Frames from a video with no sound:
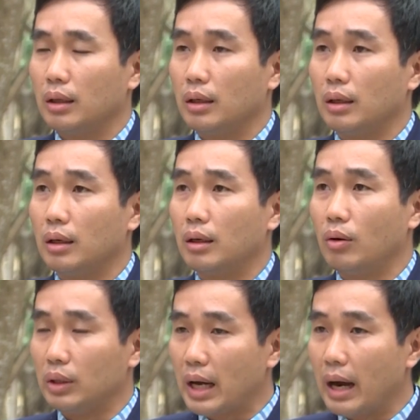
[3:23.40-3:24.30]
thì à,
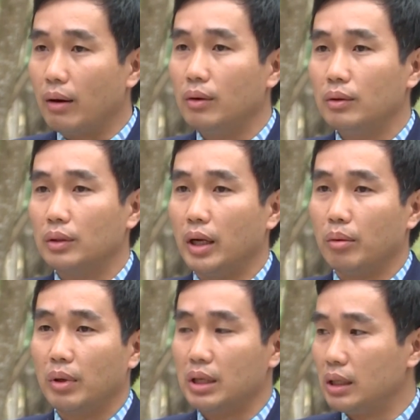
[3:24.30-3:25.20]
hội thảo để
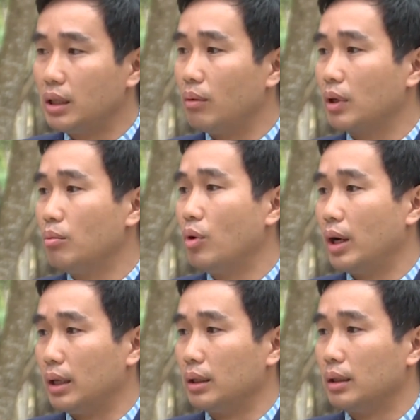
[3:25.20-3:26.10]
mà nhân rộng cái mô
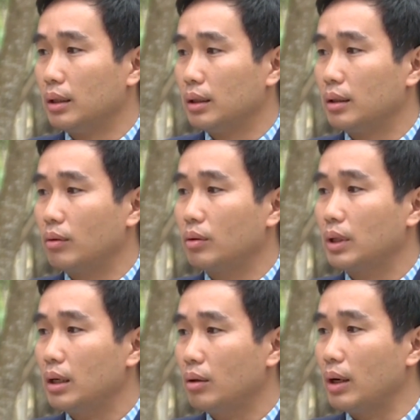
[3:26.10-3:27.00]
hình trong công
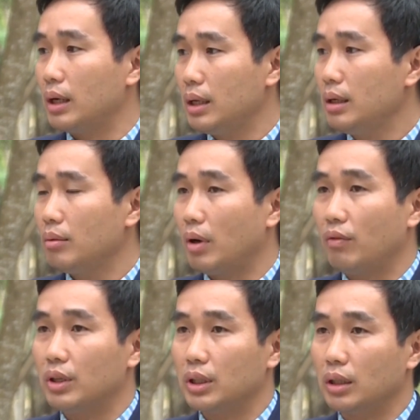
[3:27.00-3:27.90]
tác quản lý bảo
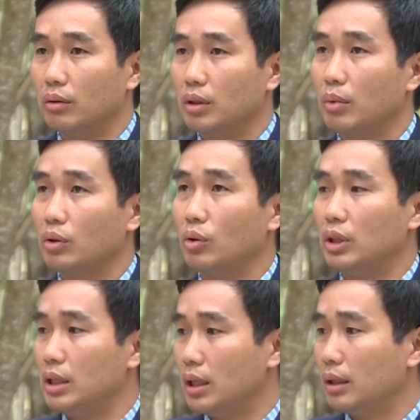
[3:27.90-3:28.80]
vệ rừng cũng như bảo tồn
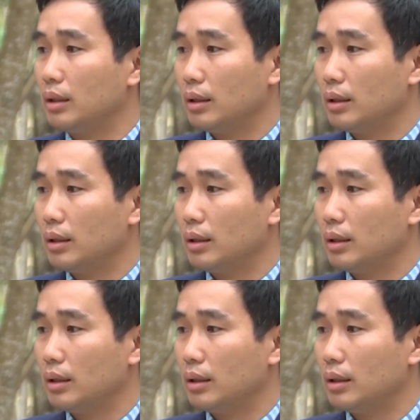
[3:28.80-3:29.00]
thiên nhiên.